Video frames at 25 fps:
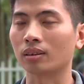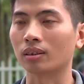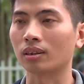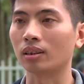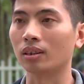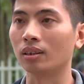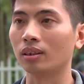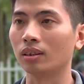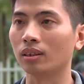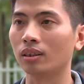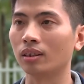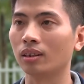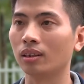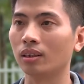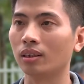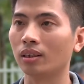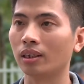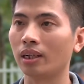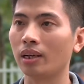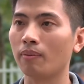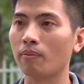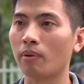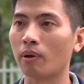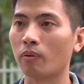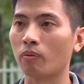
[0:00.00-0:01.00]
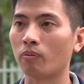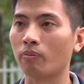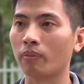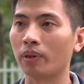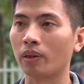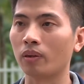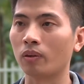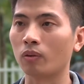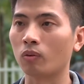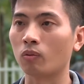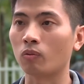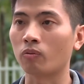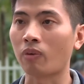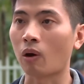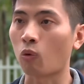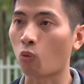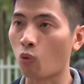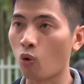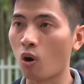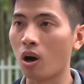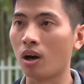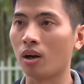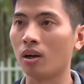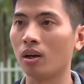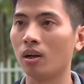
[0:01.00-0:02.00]
từ từ khi mà mình vào
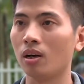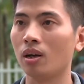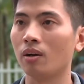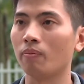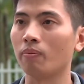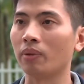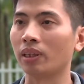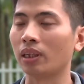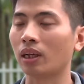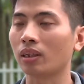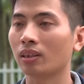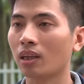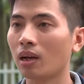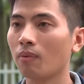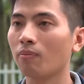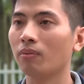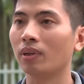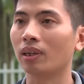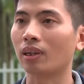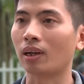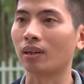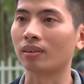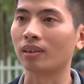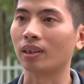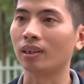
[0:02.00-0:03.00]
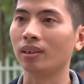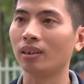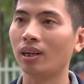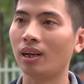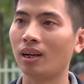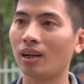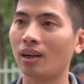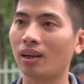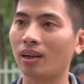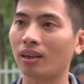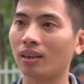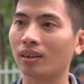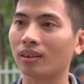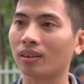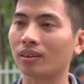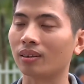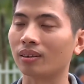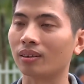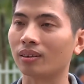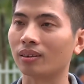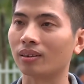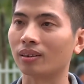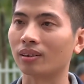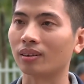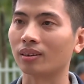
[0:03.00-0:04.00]
cua, mình tăng tốc mình cảm thấy là
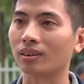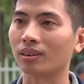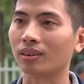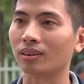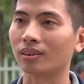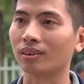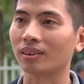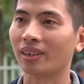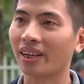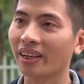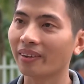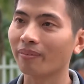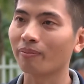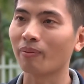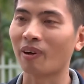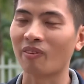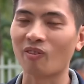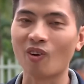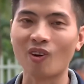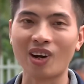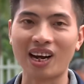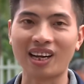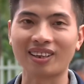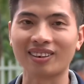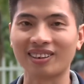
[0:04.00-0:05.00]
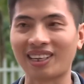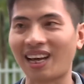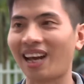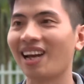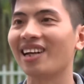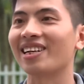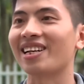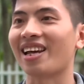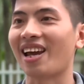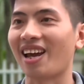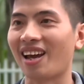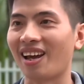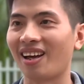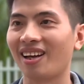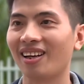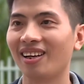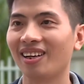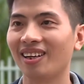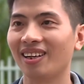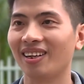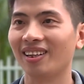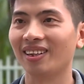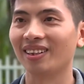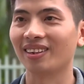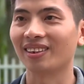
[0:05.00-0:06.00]
thích, mà vô lăng khá là nhẹ.
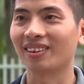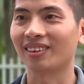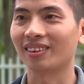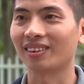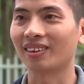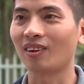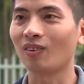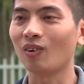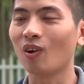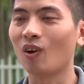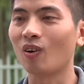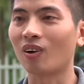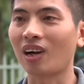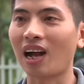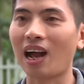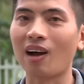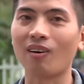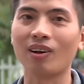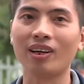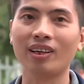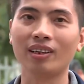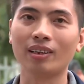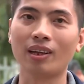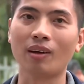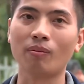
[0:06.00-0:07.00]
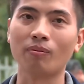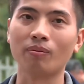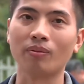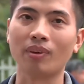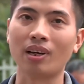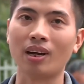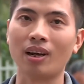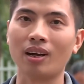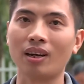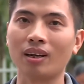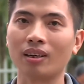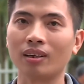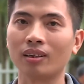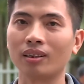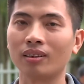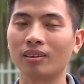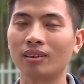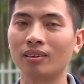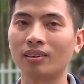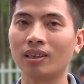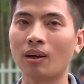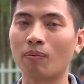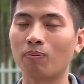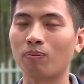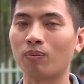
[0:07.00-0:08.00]
Tốc độ cao lên tầm
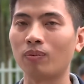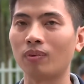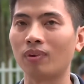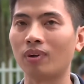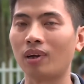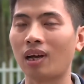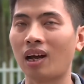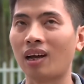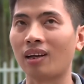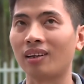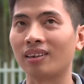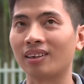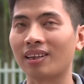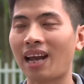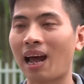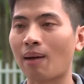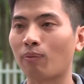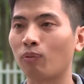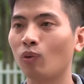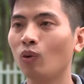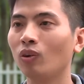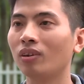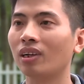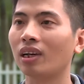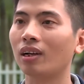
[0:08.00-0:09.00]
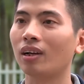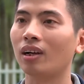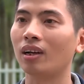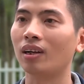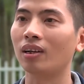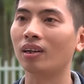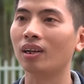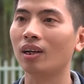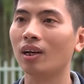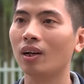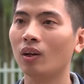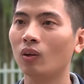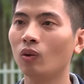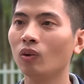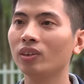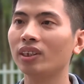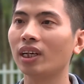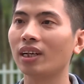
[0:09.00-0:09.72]
đập đạp lút lút